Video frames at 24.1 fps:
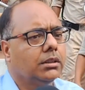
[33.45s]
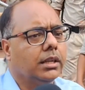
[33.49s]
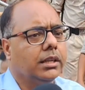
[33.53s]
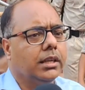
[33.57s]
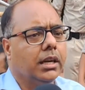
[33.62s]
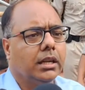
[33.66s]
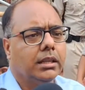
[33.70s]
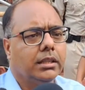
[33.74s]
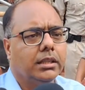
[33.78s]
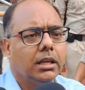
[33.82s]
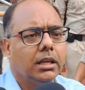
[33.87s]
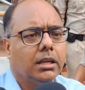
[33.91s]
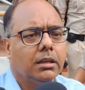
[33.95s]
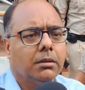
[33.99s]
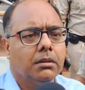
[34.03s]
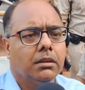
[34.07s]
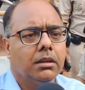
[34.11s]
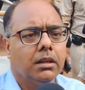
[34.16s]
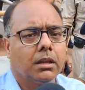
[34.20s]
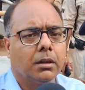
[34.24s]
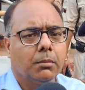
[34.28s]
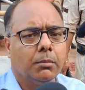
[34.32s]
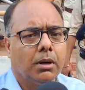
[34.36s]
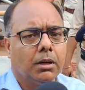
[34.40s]
तैयारियां
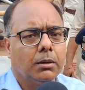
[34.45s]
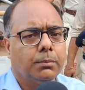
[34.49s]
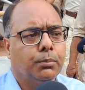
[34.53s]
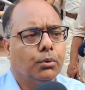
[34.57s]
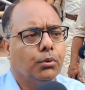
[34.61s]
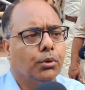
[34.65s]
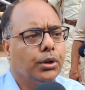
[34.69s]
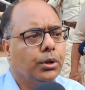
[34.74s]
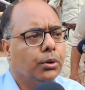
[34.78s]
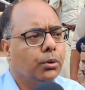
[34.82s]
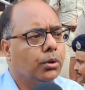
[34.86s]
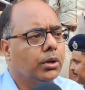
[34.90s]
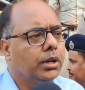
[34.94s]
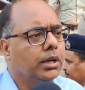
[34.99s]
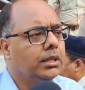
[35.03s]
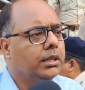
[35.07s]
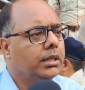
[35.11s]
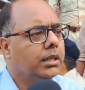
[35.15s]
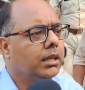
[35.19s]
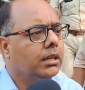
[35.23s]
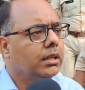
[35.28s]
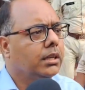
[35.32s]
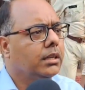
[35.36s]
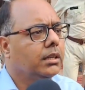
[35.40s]
लगभग पूरी हो
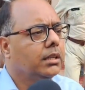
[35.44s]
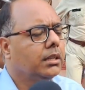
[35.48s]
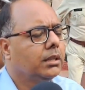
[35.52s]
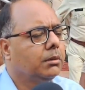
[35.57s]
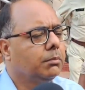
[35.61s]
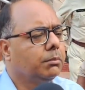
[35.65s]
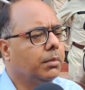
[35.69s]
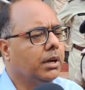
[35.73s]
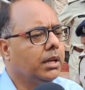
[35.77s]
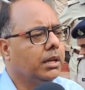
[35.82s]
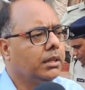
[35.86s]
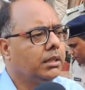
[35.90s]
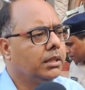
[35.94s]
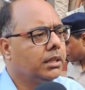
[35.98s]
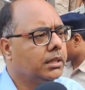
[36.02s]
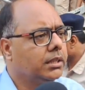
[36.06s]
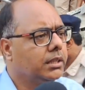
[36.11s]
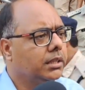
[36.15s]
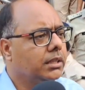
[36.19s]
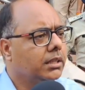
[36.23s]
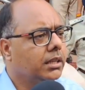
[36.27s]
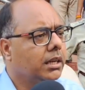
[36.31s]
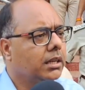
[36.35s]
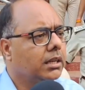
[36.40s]
गई हैं
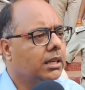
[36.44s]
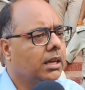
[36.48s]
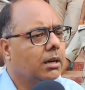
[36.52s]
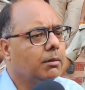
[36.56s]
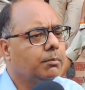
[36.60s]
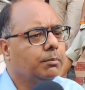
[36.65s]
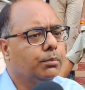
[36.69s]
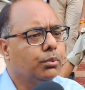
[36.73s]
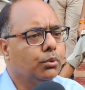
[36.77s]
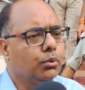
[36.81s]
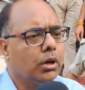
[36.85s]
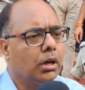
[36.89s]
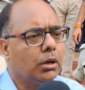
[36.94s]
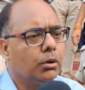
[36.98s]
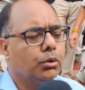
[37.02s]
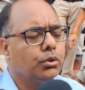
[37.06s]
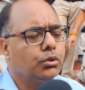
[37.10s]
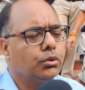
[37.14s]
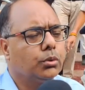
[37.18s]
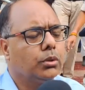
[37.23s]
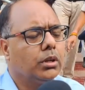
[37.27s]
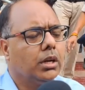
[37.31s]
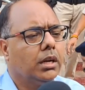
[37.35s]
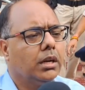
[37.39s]
बैरिकेडिंग का काम पूरा हो
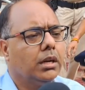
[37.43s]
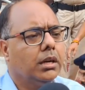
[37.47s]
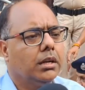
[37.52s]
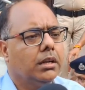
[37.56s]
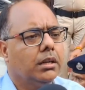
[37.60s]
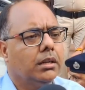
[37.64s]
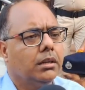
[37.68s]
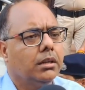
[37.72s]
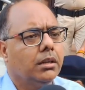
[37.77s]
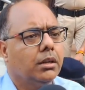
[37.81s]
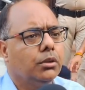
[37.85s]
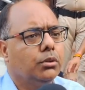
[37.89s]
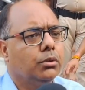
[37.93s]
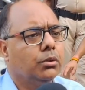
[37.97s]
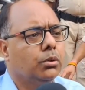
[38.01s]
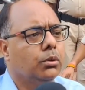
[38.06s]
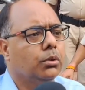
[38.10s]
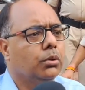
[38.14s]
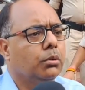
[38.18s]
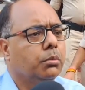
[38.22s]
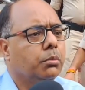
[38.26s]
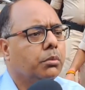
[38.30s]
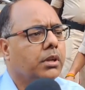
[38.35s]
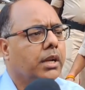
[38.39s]
चुका है
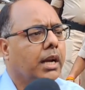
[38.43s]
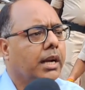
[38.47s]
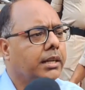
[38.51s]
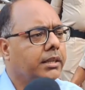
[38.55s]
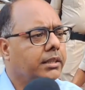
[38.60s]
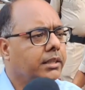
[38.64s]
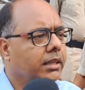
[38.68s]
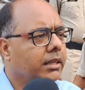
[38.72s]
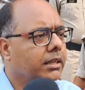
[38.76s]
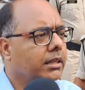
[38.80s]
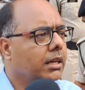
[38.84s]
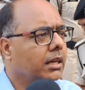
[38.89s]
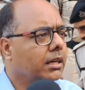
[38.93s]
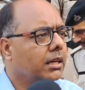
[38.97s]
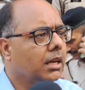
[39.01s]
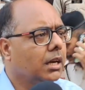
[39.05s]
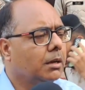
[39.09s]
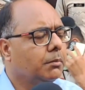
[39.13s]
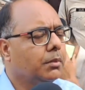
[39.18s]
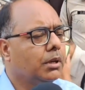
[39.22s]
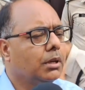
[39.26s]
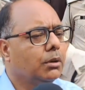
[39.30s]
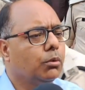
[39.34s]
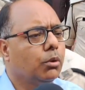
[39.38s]
जो लाइटिंग का
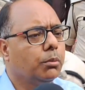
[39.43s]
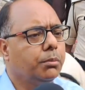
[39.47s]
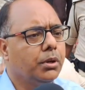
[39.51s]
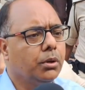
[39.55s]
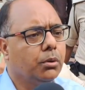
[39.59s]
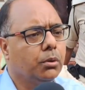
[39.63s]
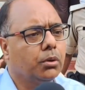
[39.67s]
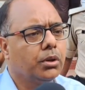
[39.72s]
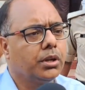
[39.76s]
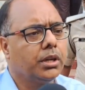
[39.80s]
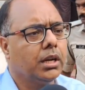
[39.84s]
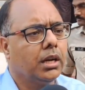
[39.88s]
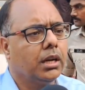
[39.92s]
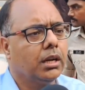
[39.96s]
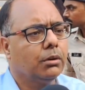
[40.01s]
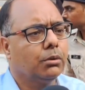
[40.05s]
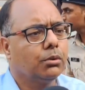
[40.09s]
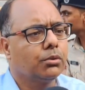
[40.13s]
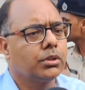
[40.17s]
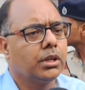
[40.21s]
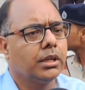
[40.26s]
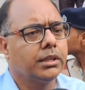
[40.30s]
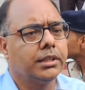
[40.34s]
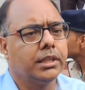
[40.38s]
काम है वो भी हो गया है
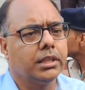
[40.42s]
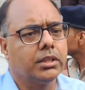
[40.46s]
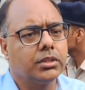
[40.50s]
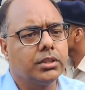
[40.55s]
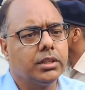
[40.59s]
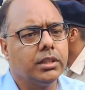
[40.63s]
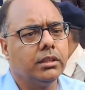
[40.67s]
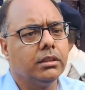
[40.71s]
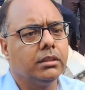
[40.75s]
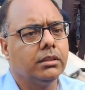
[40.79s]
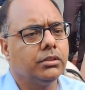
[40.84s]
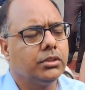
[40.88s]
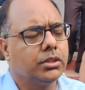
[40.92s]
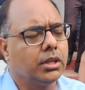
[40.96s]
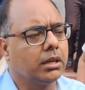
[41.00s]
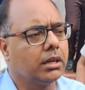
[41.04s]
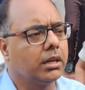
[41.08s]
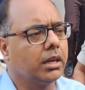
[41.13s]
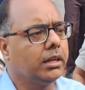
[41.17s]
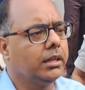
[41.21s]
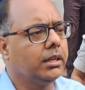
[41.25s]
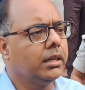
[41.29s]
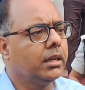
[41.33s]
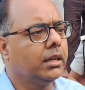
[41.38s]
उसका टेस्टिंग चल
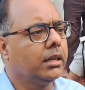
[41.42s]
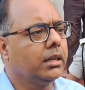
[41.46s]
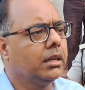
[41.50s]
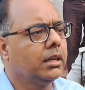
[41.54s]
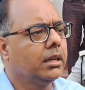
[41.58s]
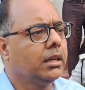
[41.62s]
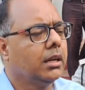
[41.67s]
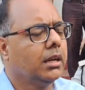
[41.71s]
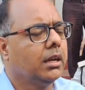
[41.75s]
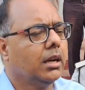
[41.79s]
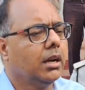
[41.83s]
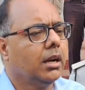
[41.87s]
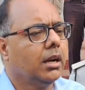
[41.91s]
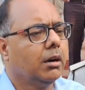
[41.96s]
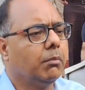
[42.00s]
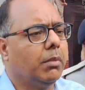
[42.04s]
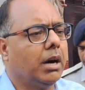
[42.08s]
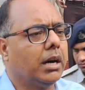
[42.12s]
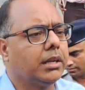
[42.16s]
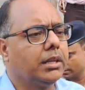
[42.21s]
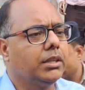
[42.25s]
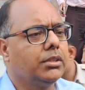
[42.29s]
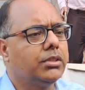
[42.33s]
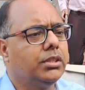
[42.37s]
रही है
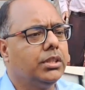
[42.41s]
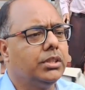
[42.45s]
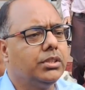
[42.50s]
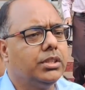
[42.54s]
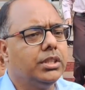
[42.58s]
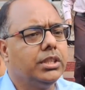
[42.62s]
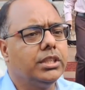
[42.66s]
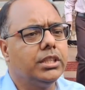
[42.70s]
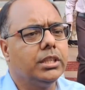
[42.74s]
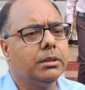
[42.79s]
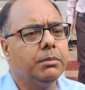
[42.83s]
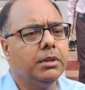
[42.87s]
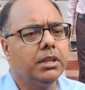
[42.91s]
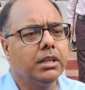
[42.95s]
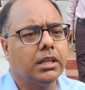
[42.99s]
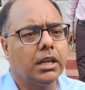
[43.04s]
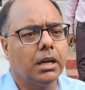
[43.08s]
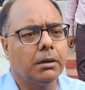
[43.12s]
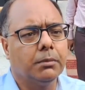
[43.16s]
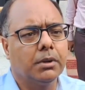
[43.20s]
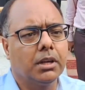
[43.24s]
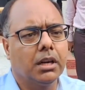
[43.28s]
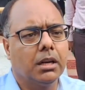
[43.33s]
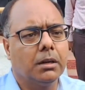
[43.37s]
बाकी सीसीटीवी
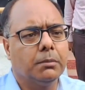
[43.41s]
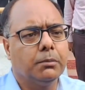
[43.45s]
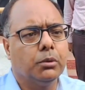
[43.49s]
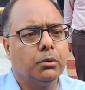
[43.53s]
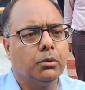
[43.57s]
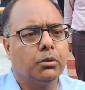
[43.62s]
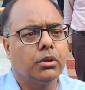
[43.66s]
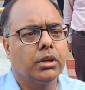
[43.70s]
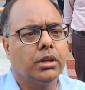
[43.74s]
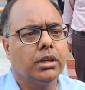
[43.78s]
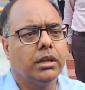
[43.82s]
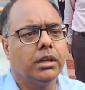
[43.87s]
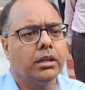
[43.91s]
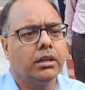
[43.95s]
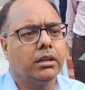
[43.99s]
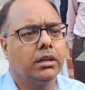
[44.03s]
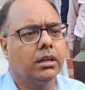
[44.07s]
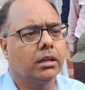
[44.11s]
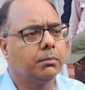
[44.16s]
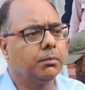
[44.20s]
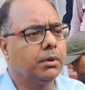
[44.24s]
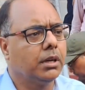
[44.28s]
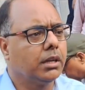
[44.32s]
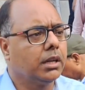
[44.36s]
कैमरा हम लोगों के
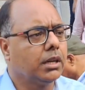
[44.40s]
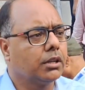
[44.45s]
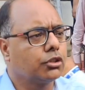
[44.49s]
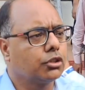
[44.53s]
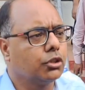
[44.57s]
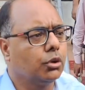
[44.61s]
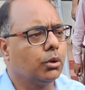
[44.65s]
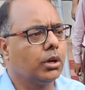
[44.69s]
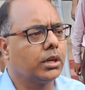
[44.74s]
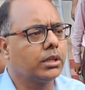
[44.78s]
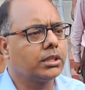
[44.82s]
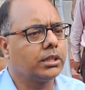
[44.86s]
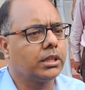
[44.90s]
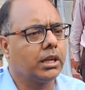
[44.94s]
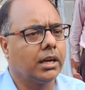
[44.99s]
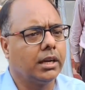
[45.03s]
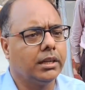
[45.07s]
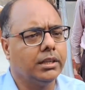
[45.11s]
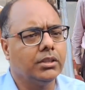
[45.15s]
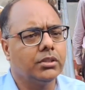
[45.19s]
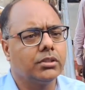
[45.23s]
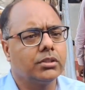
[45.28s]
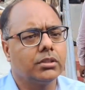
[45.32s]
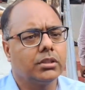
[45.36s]
लगभग
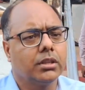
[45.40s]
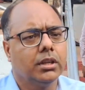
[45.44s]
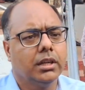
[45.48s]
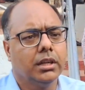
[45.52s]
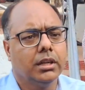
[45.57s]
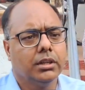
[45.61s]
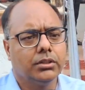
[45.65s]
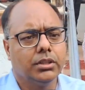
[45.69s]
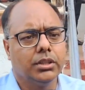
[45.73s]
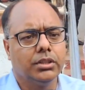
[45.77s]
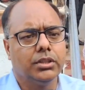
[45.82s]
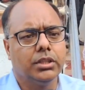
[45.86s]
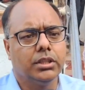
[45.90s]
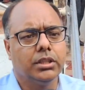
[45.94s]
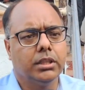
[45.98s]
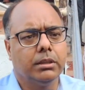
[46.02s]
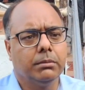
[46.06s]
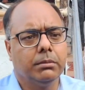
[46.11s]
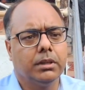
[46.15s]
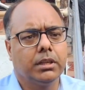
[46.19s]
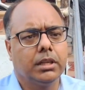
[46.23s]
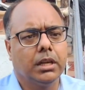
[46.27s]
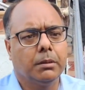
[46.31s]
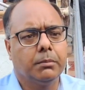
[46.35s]
128
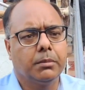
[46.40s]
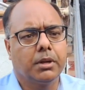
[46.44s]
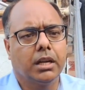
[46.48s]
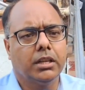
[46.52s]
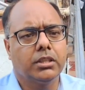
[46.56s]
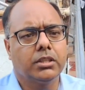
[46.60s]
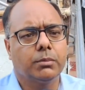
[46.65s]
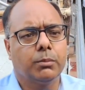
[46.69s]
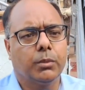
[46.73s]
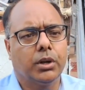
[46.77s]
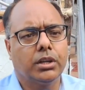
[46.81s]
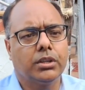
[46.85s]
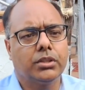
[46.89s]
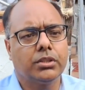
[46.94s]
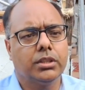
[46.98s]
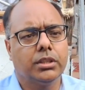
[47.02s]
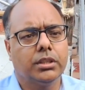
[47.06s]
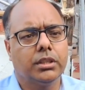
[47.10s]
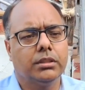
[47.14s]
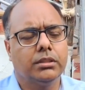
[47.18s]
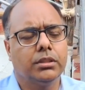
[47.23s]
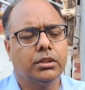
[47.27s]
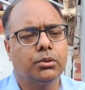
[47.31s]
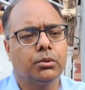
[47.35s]
सीसीटीवी कैमरा स्मार्ट
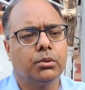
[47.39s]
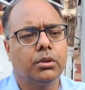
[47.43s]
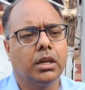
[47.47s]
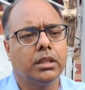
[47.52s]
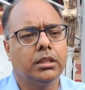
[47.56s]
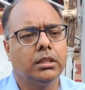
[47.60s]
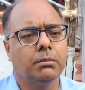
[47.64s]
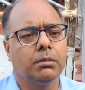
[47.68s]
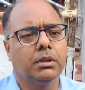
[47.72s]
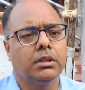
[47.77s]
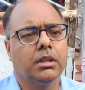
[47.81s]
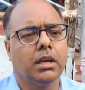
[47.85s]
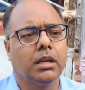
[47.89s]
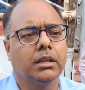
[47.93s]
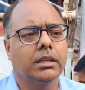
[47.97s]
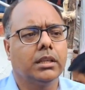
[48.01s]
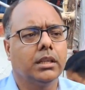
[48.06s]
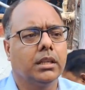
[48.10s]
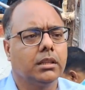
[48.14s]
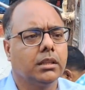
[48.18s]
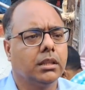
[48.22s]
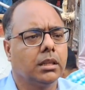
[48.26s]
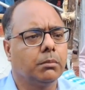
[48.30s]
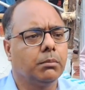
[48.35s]
सिटी से जो गांधी मैदान
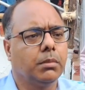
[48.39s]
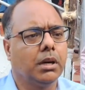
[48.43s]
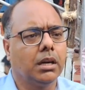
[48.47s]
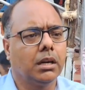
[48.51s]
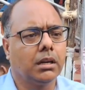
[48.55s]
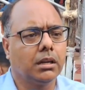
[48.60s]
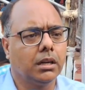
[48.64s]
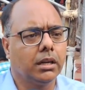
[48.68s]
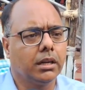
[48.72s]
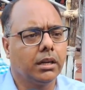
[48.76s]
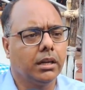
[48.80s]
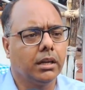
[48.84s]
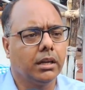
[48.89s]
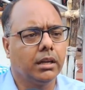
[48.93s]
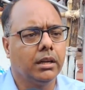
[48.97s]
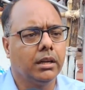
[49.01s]
के अंदर बाहर लगे